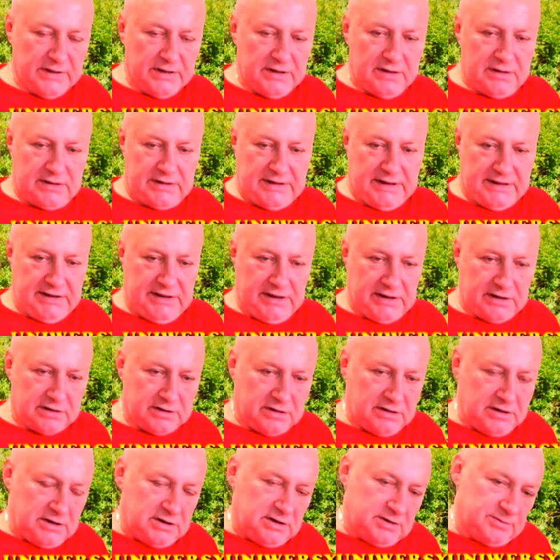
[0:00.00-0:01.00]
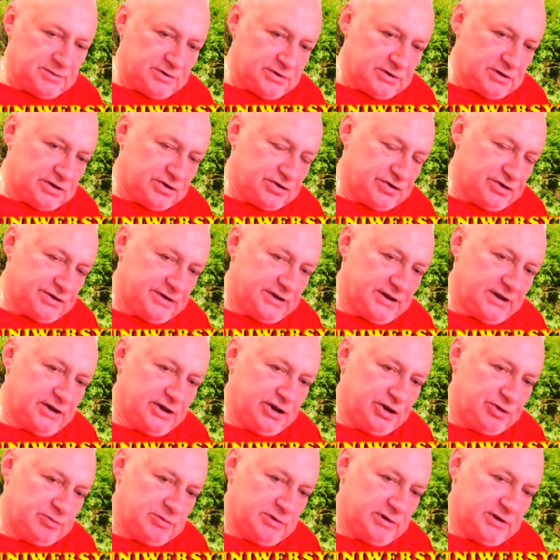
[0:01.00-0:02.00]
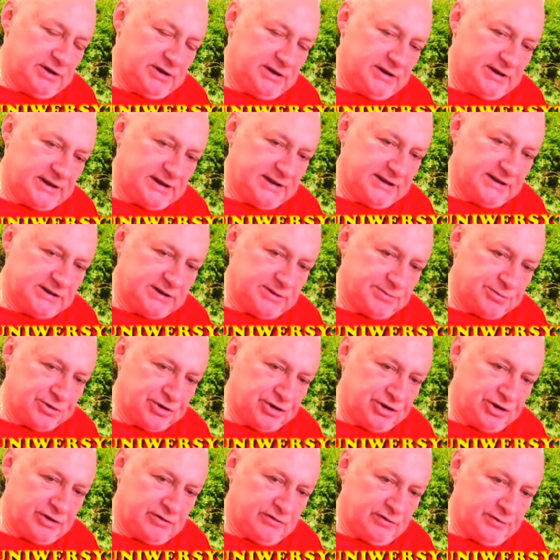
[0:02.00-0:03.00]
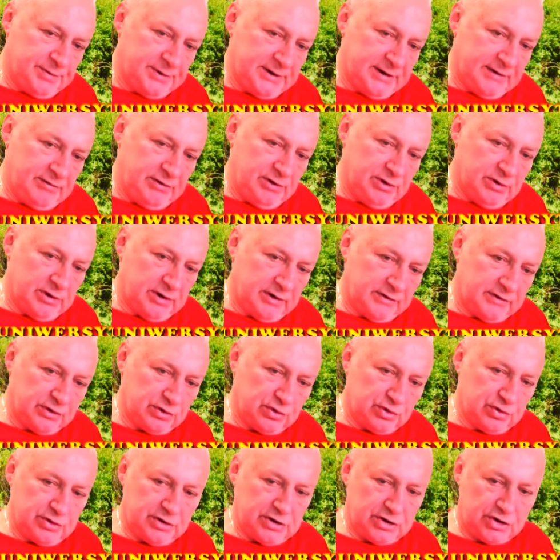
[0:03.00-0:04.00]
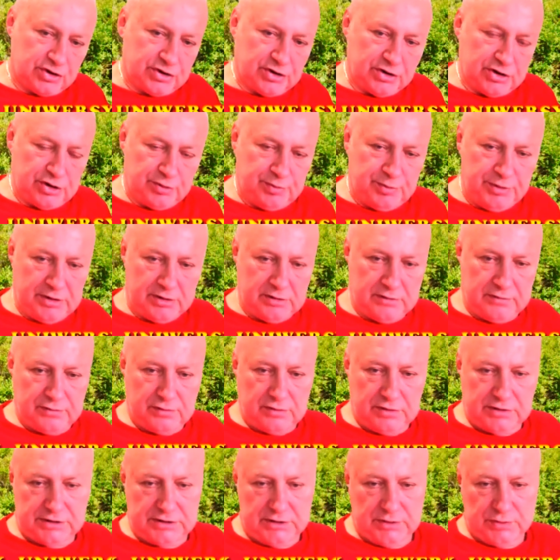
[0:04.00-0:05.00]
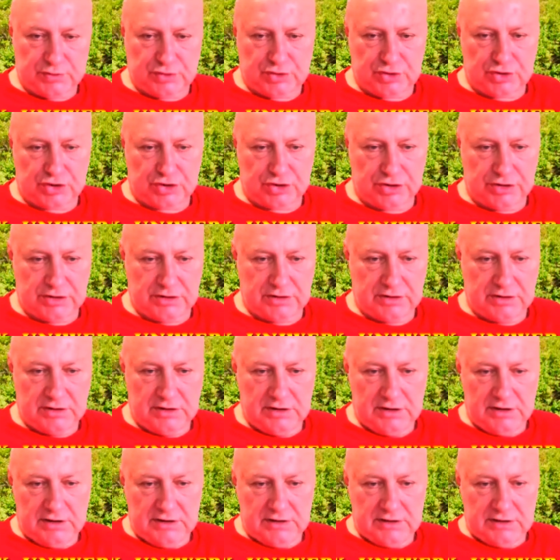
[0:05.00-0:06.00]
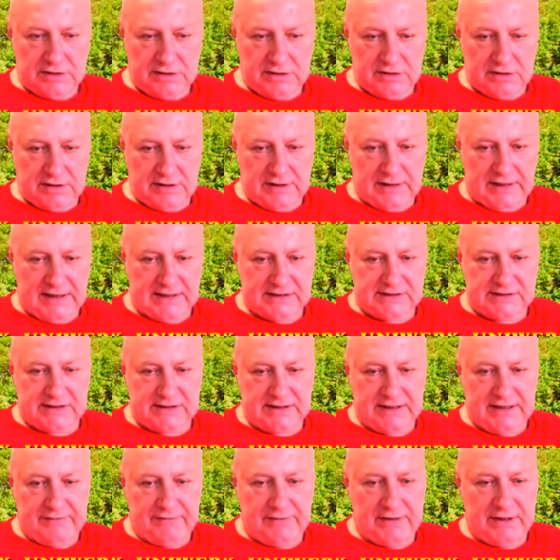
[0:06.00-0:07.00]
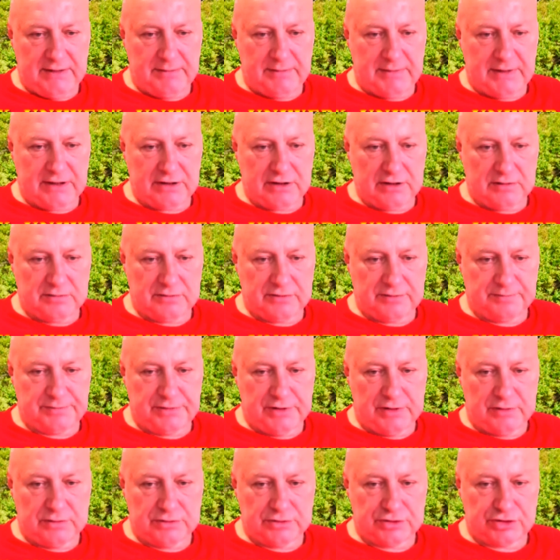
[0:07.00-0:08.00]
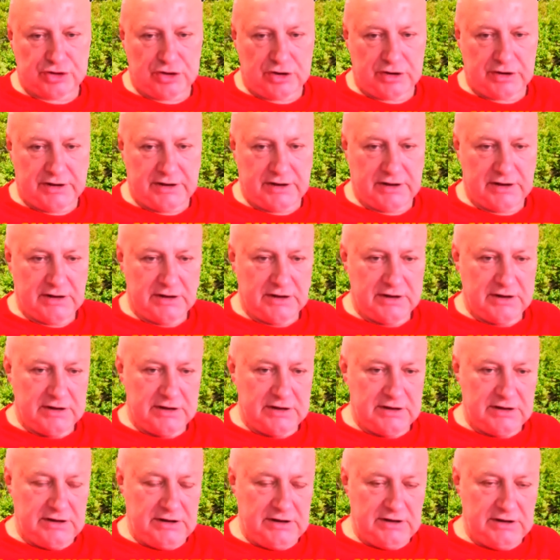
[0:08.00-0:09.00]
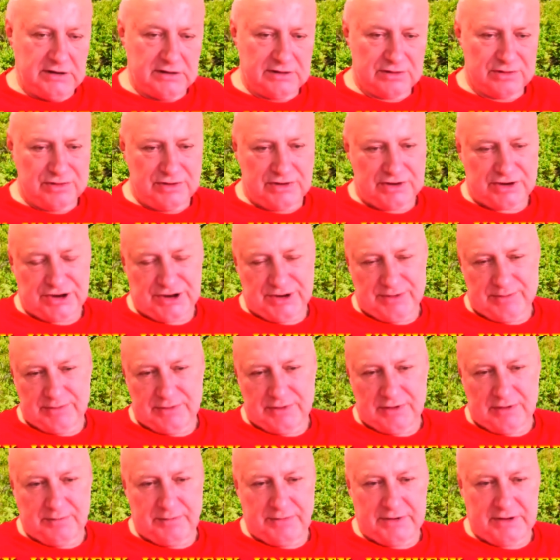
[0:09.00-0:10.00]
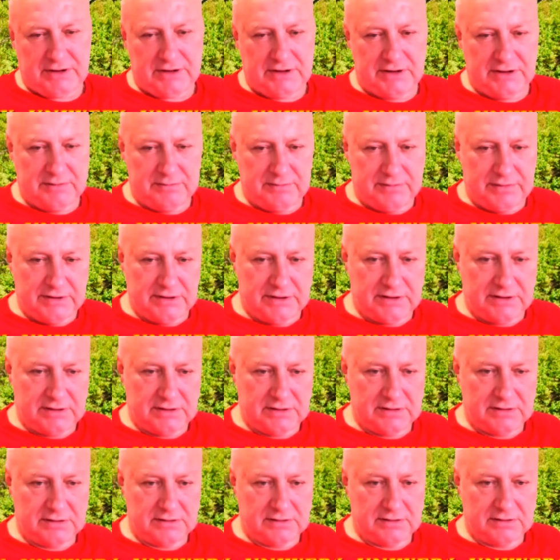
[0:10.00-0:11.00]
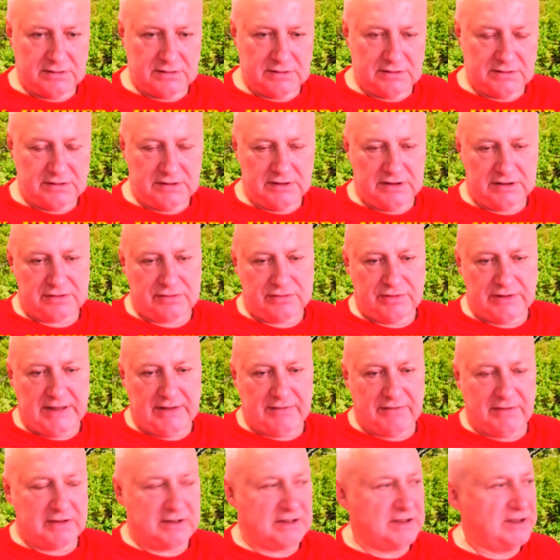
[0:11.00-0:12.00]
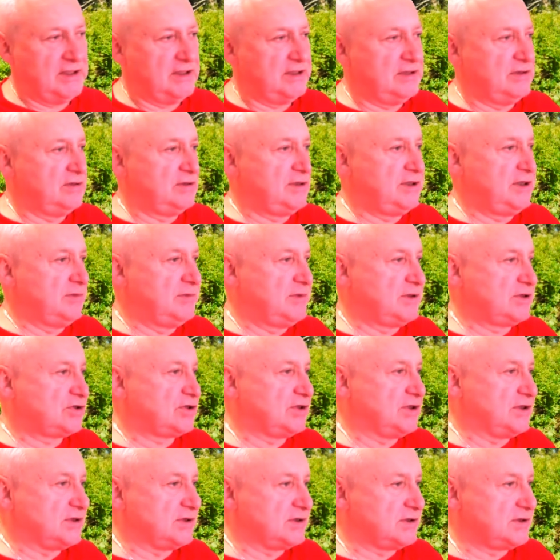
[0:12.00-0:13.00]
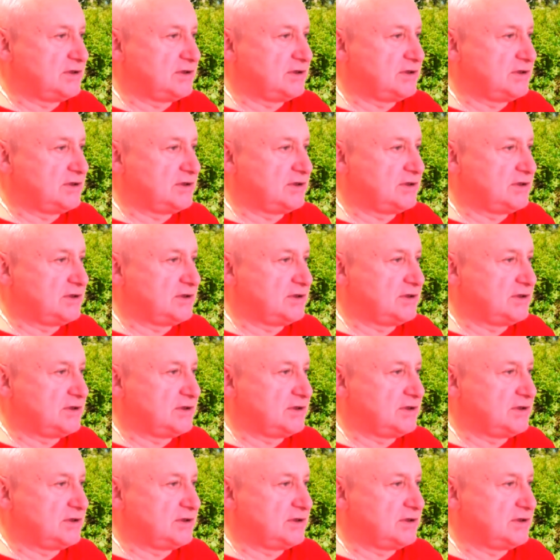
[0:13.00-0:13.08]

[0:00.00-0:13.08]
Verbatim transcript: tak jak rozczytaliśmy ręce przeciwników prawidłowo, tu jest 6 pików, tu są 3, a strefle mają połączone i to jeszcze byłoby, gdyby, no tu nawet nie, no nie ma szans